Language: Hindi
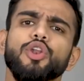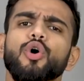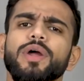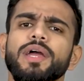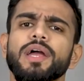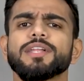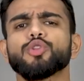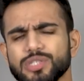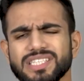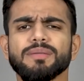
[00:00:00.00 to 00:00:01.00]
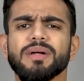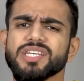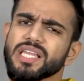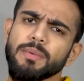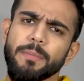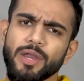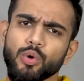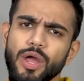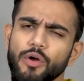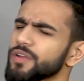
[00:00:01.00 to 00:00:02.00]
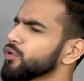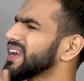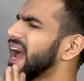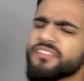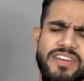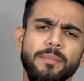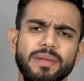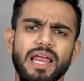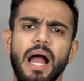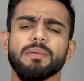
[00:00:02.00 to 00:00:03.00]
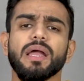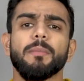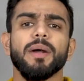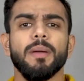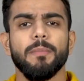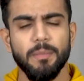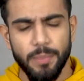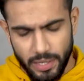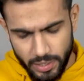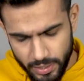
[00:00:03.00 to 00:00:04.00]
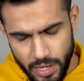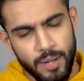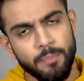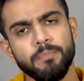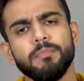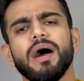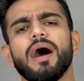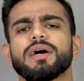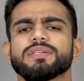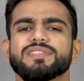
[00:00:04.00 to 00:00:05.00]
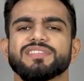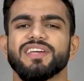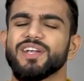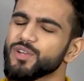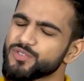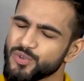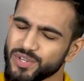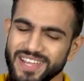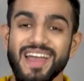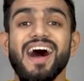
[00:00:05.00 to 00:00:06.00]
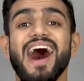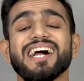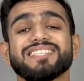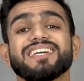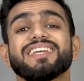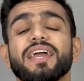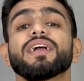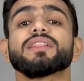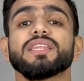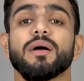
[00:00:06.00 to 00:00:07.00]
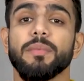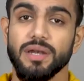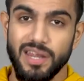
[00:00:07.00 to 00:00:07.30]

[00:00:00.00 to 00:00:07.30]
लोगे दो से तीन बार शादी में पहनोगे और फिर वो लाइफ टाइम के लिए आपके कबड़ में बंद पड़ा रहेगा बस एंड ऑफ स्टोरी आज से यही गलती हमें